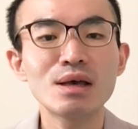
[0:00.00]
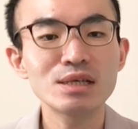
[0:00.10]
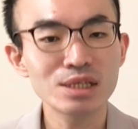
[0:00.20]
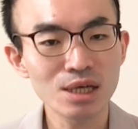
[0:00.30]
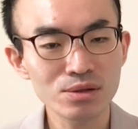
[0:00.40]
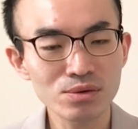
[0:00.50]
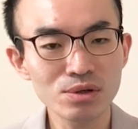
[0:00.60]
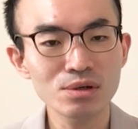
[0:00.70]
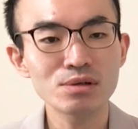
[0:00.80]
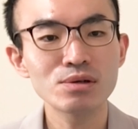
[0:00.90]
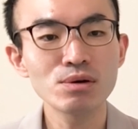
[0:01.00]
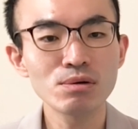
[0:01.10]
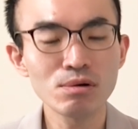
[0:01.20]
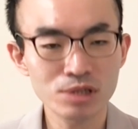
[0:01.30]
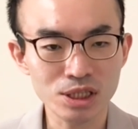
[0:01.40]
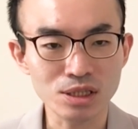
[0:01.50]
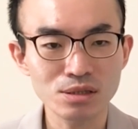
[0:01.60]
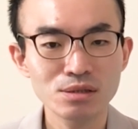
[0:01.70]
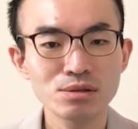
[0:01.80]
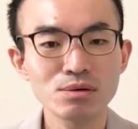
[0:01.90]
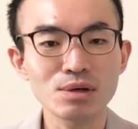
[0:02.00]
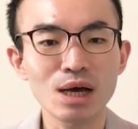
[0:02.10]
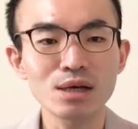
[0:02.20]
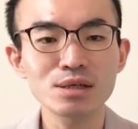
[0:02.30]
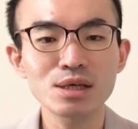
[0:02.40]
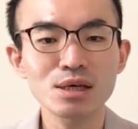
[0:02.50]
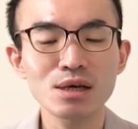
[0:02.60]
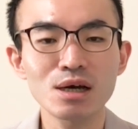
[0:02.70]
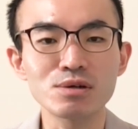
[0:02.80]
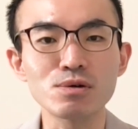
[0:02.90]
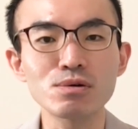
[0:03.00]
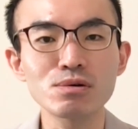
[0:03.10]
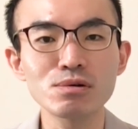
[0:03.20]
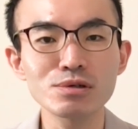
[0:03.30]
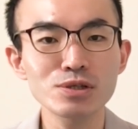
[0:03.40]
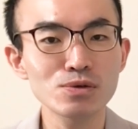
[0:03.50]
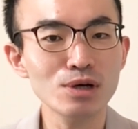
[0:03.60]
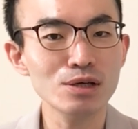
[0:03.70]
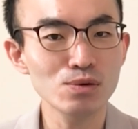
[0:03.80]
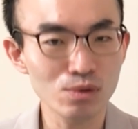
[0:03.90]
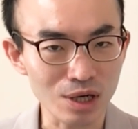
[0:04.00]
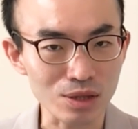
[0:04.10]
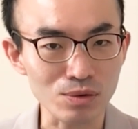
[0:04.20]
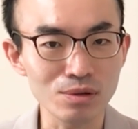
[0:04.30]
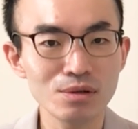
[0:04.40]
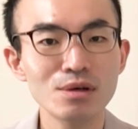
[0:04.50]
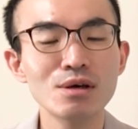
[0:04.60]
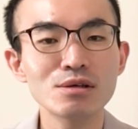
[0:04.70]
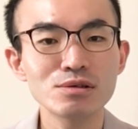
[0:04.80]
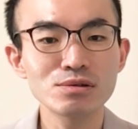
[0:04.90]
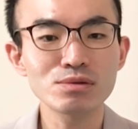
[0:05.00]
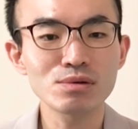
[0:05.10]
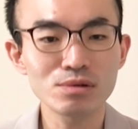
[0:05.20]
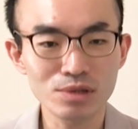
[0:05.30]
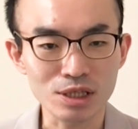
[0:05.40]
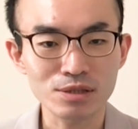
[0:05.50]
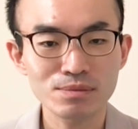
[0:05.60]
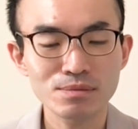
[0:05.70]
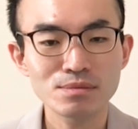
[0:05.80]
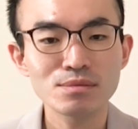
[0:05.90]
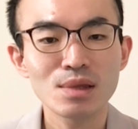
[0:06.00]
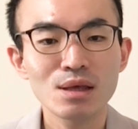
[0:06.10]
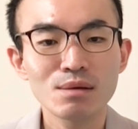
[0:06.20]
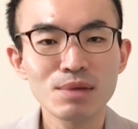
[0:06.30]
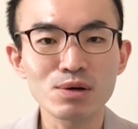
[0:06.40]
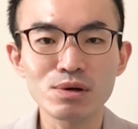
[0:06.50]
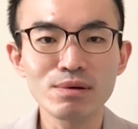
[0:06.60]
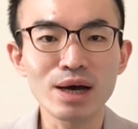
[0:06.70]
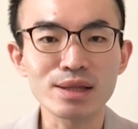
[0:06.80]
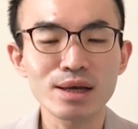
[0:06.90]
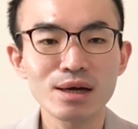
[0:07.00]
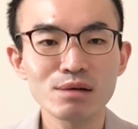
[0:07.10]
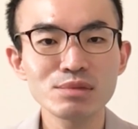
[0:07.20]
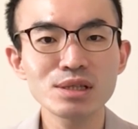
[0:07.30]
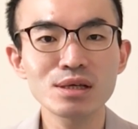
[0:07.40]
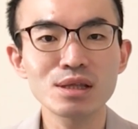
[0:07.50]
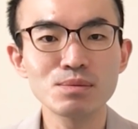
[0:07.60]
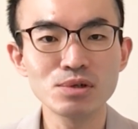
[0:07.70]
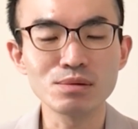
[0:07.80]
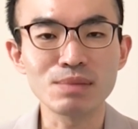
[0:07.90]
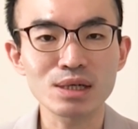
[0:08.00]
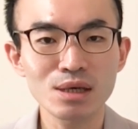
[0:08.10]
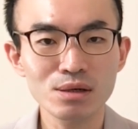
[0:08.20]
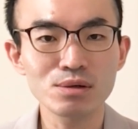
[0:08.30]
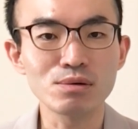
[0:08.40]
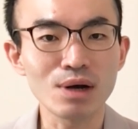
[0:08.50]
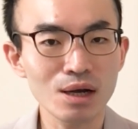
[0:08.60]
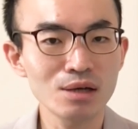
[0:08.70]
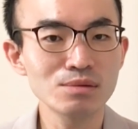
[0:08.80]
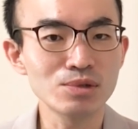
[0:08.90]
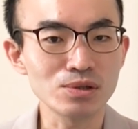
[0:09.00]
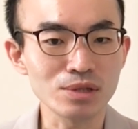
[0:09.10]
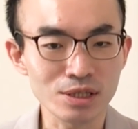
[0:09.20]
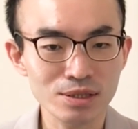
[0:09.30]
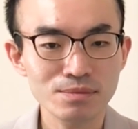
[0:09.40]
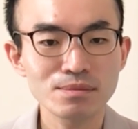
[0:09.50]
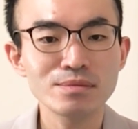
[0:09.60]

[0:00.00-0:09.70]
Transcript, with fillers: 医者と療法士の関係が良好そうかどうかというところです。まあこれは旗から見ていても、まあ結構わかるものです。